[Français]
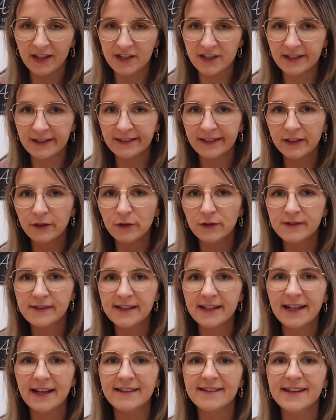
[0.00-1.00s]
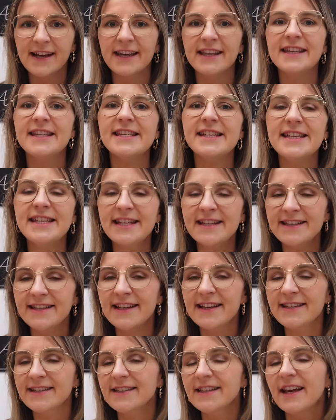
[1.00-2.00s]
J'ai tricoté la taille
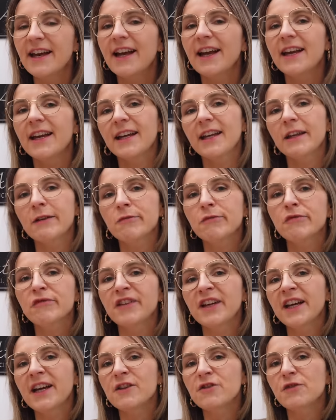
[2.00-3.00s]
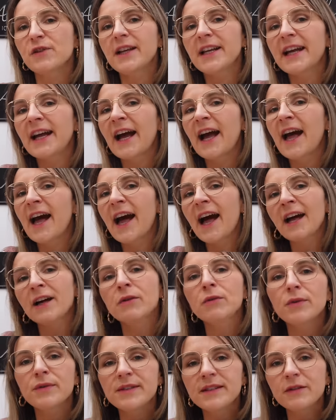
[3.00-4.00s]
XS et vous verrez, je l'ai
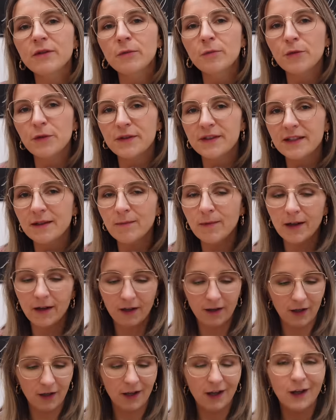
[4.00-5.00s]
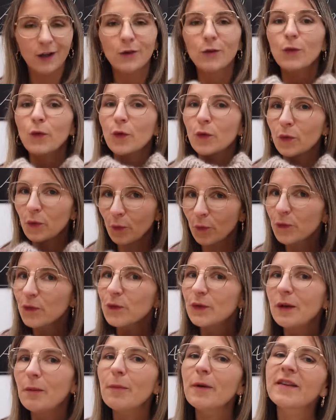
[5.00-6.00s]
raccourci au possible. Donc non,
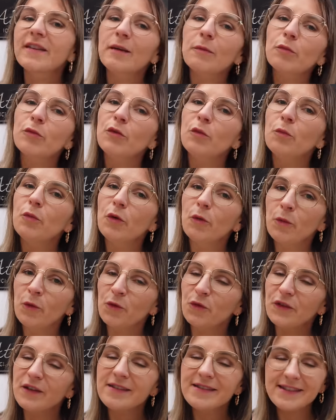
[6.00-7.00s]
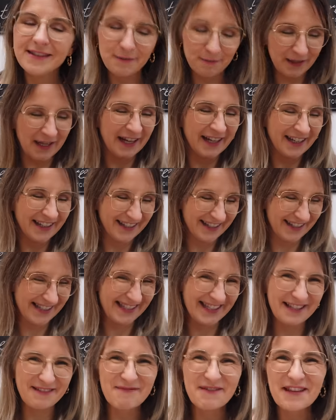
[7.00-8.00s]
ce n'est pas un pull pour mon fils, c'est bien,
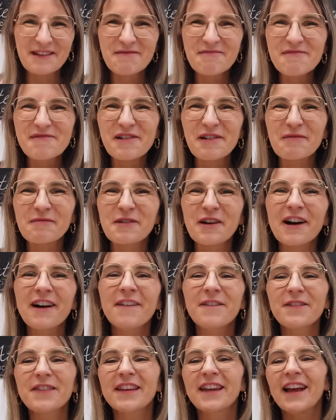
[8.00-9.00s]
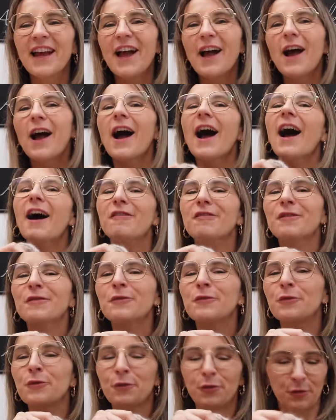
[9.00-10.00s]
c'est bien pour moi.
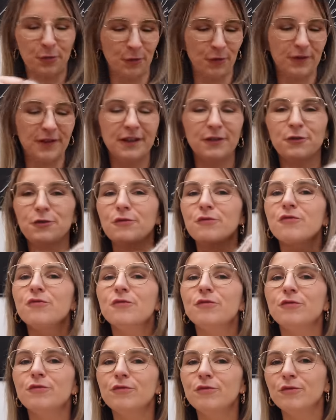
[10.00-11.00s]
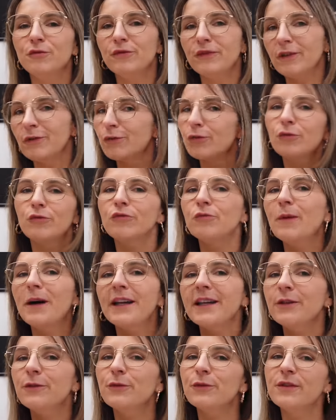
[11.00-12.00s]
Avant de commencer, je vous, enfin de vous
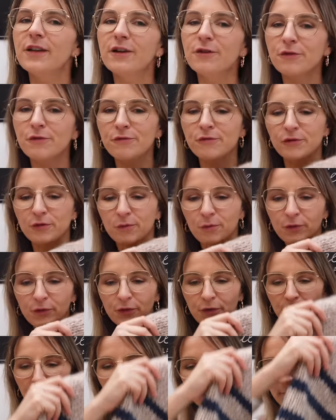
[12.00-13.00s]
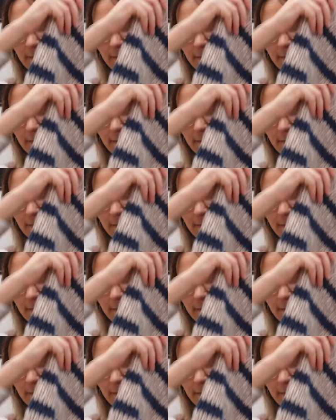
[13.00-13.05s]
parler de tout ça, je vous le montre